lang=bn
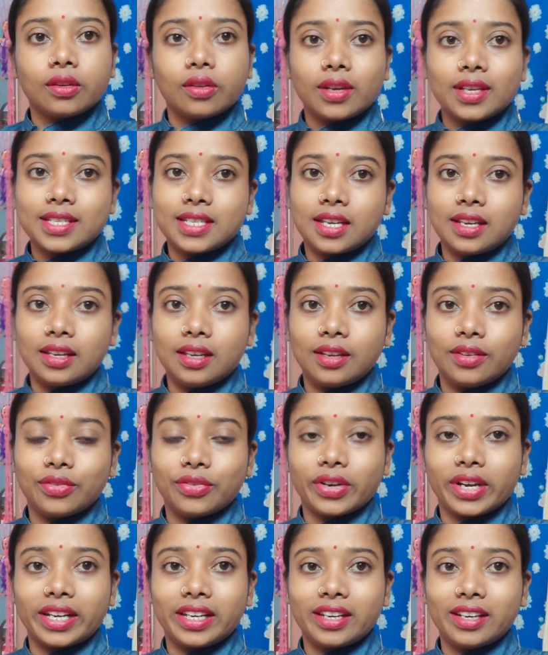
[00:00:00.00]
তো এই যে
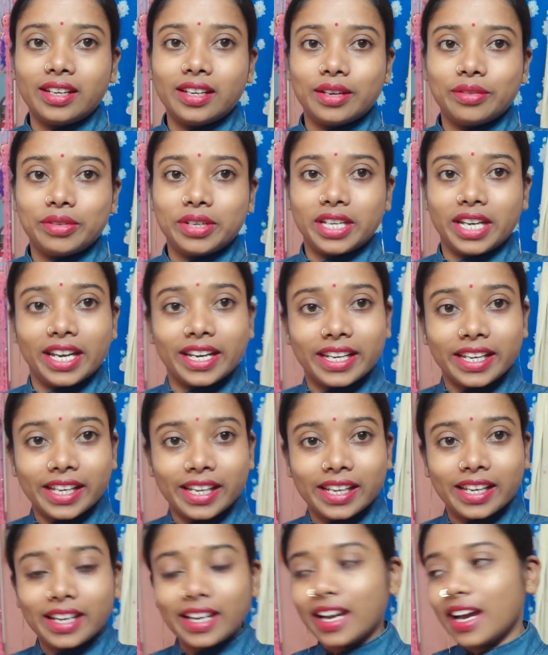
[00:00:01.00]
ফাইনালি আমি রেডি